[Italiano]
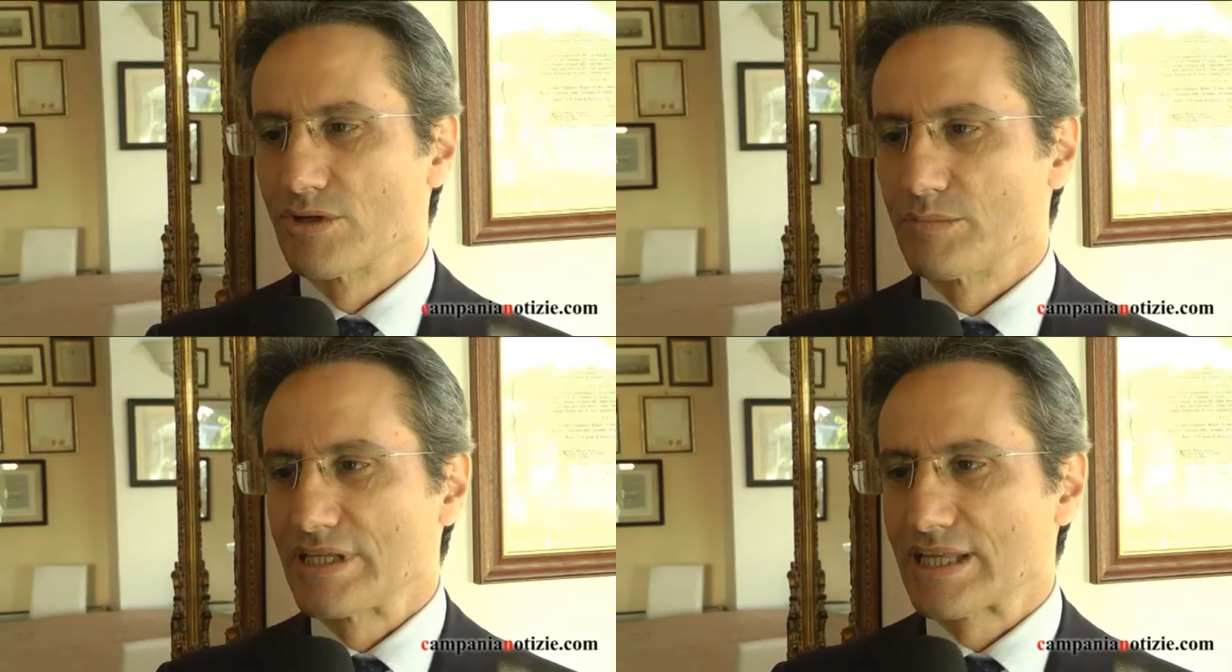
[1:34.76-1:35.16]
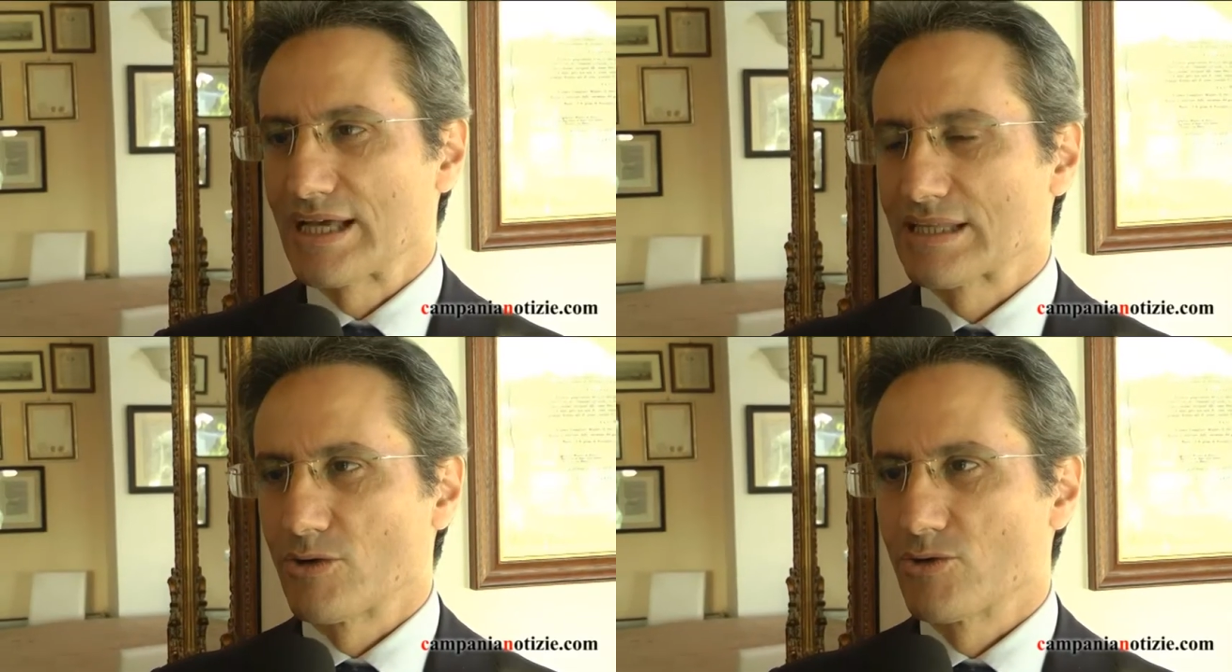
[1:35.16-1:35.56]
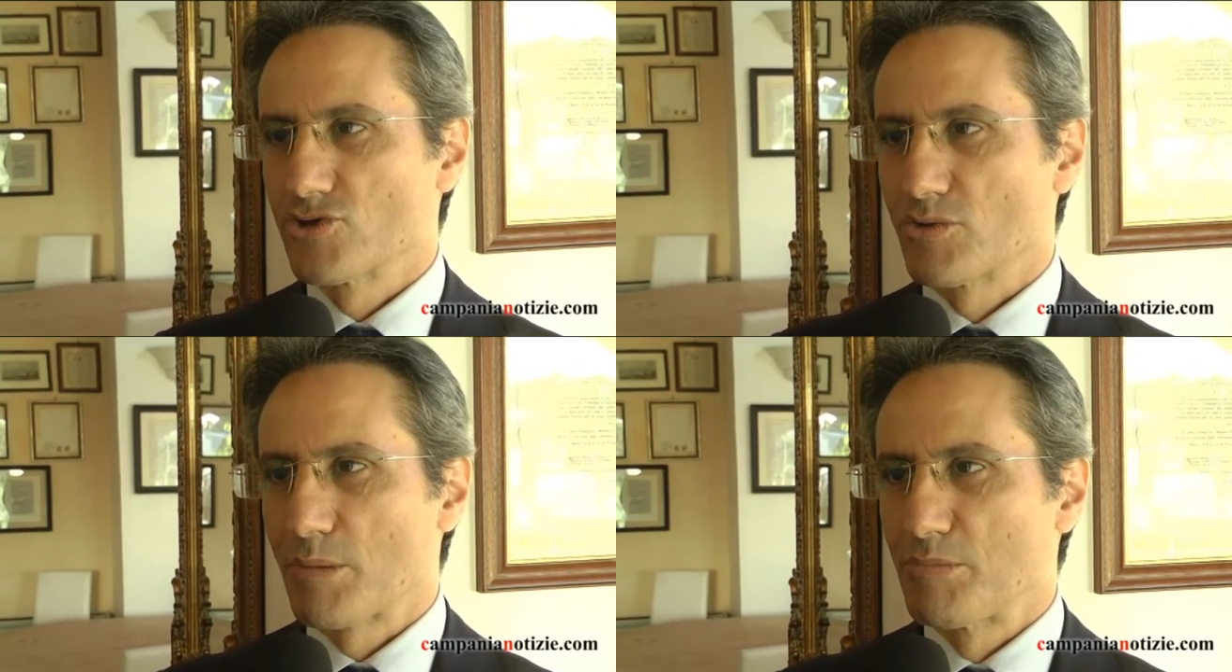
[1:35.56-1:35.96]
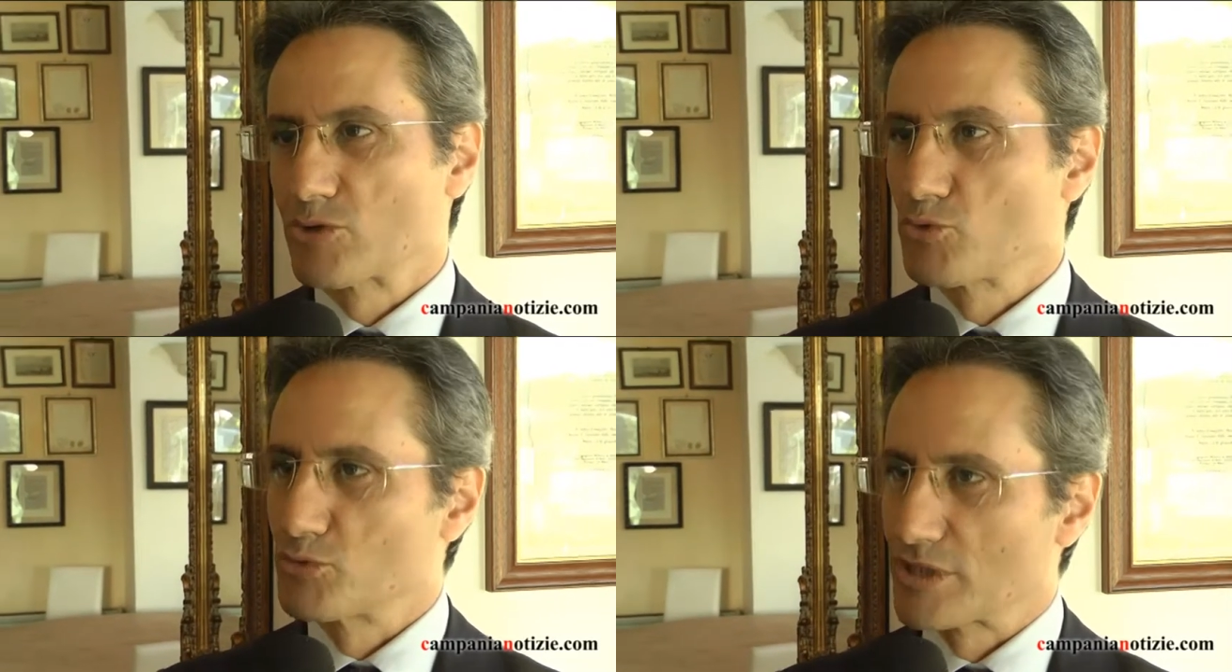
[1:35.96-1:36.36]
limitata oggi a una
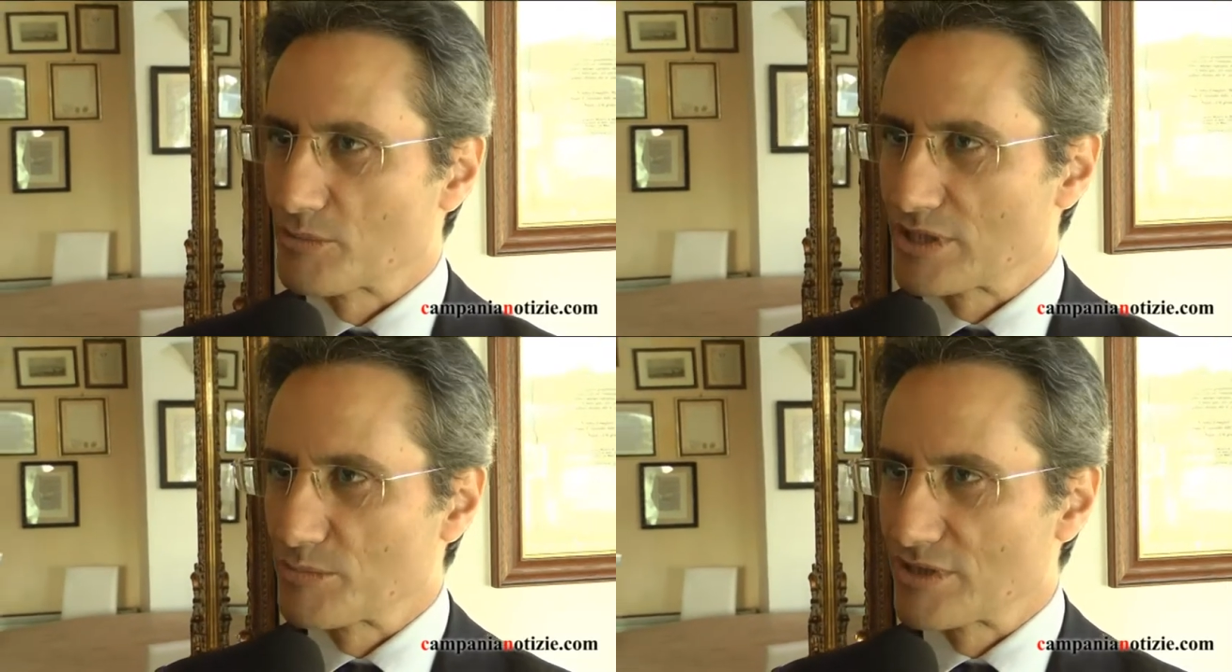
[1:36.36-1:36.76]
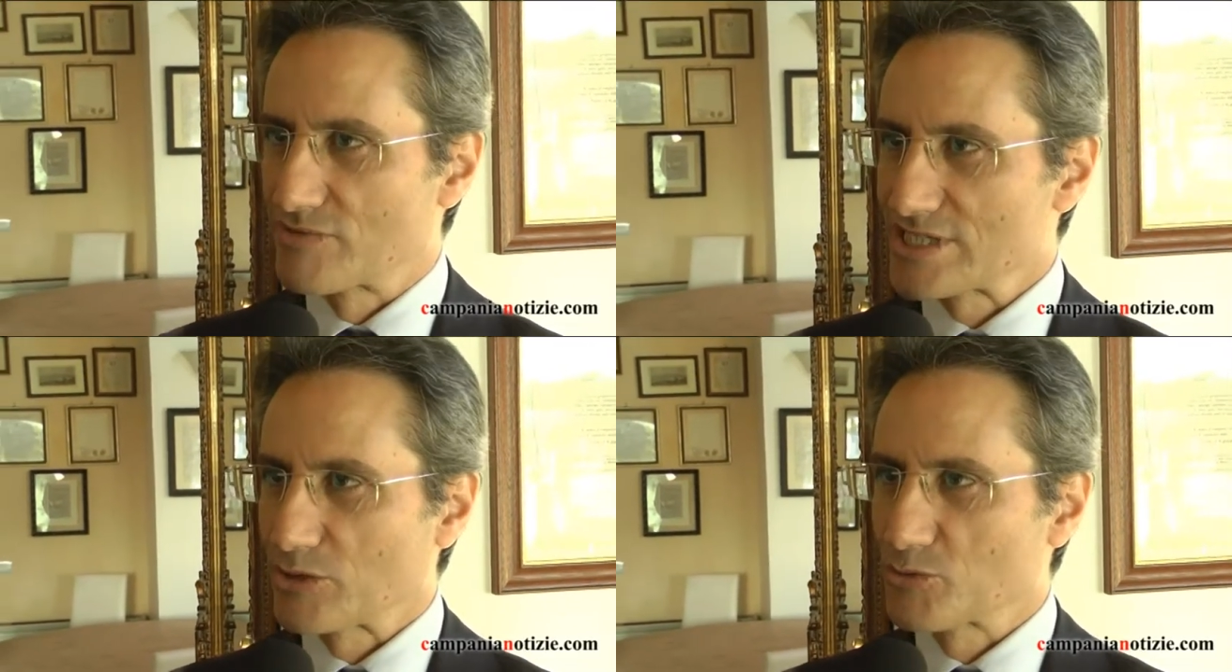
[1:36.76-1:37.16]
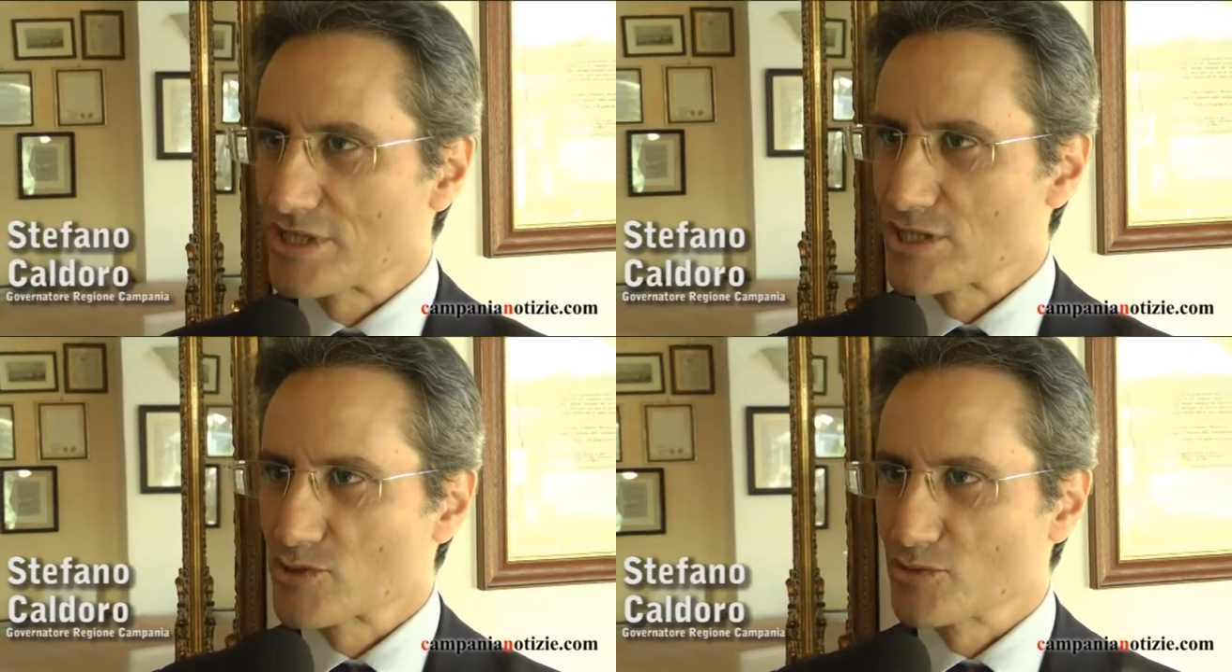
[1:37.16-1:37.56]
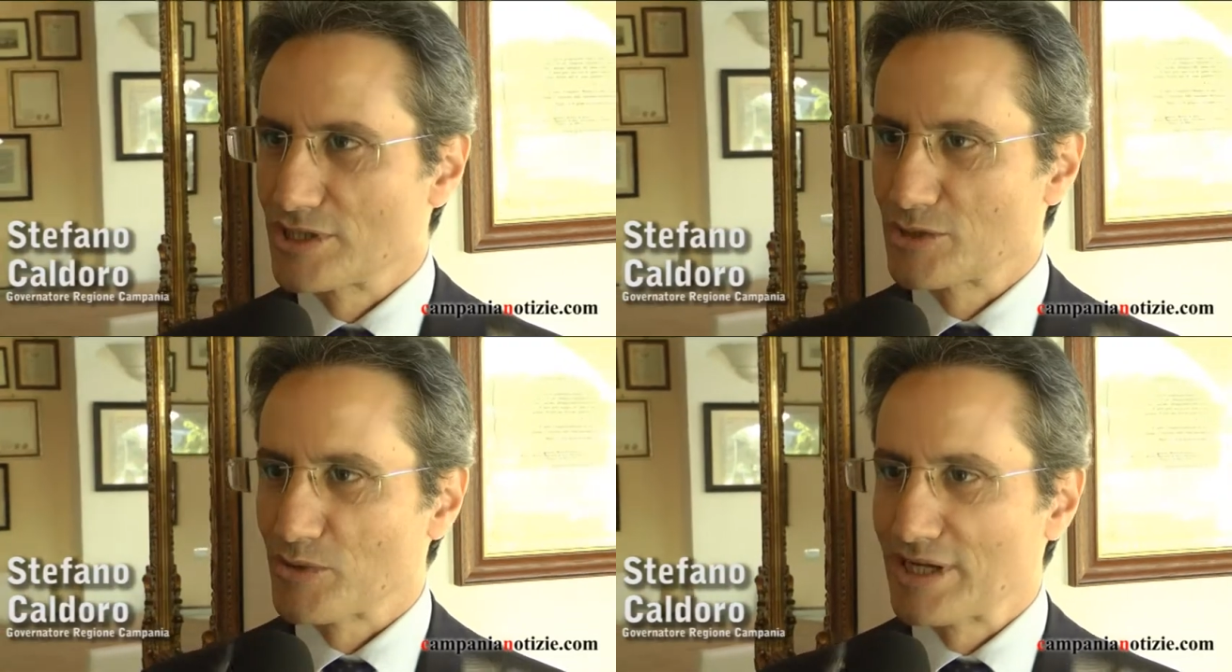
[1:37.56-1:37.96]
battuta, quando mi è stato chiesto ho
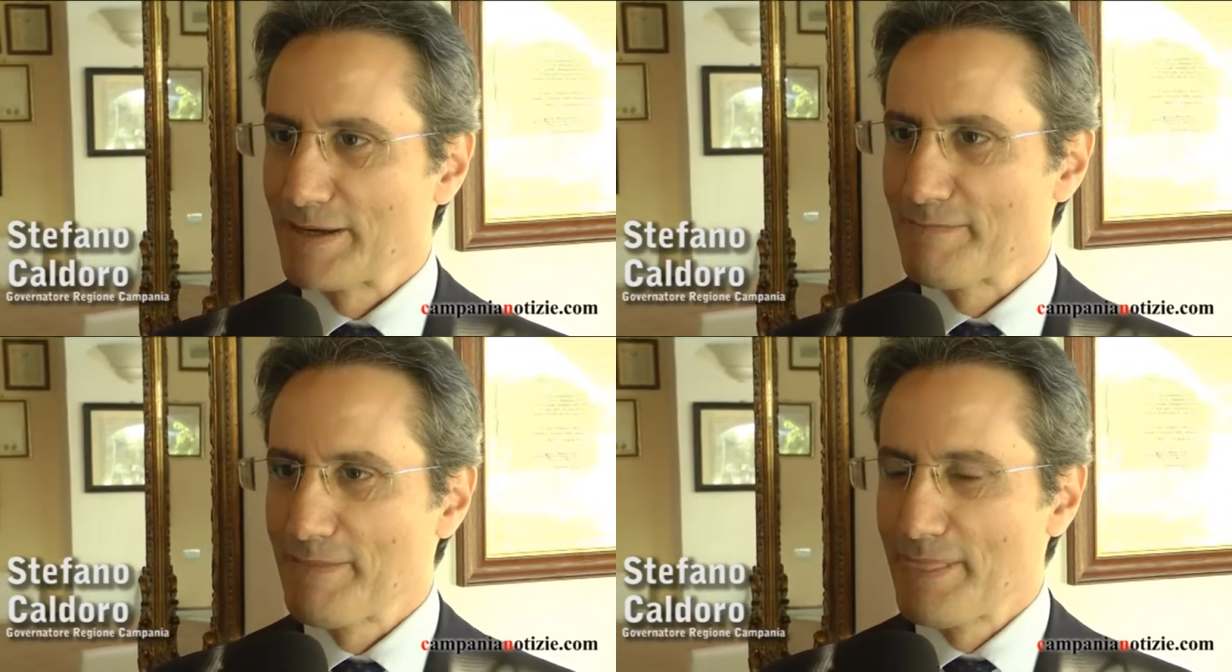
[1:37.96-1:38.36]
detto alle,